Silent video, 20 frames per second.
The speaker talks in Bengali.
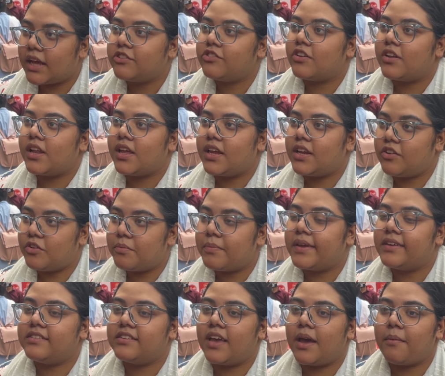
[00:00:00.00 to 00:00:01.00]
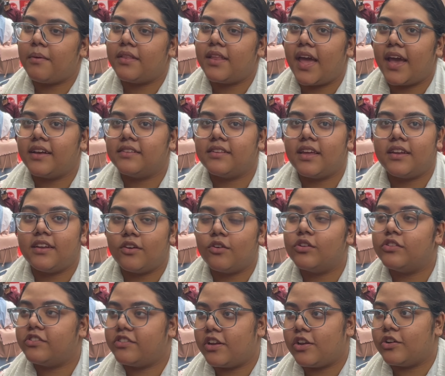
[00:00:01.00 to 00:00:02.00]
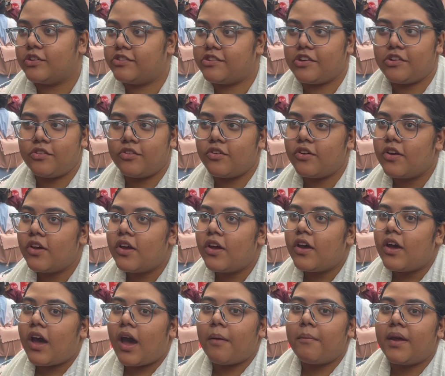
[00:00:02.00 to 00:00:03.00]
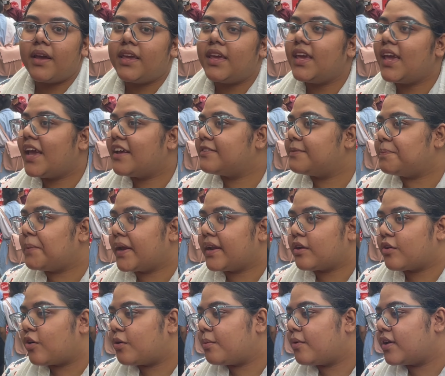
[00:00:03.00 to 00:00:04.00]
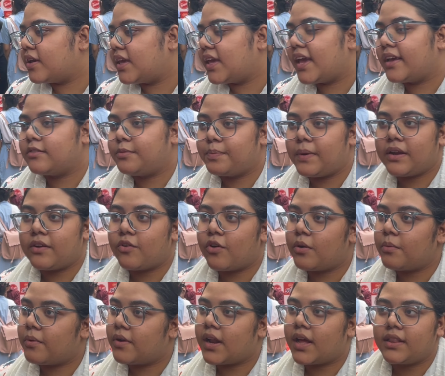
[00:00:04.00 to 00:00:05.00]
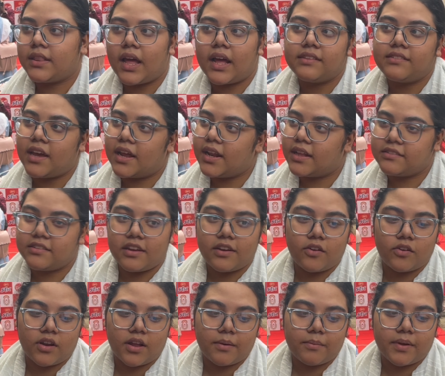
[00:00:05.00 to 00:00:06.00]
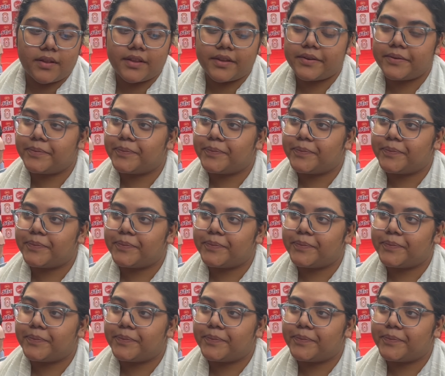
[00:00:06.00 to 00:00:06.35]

আসলে একটু বেশি আমাদের অ্যাংজাইটি হচ্ছিল যেহেতু আমরা কি এক্সপেক্ট করব কি এক্সপেক্ট করব না তা জানা ছিল না আমাদের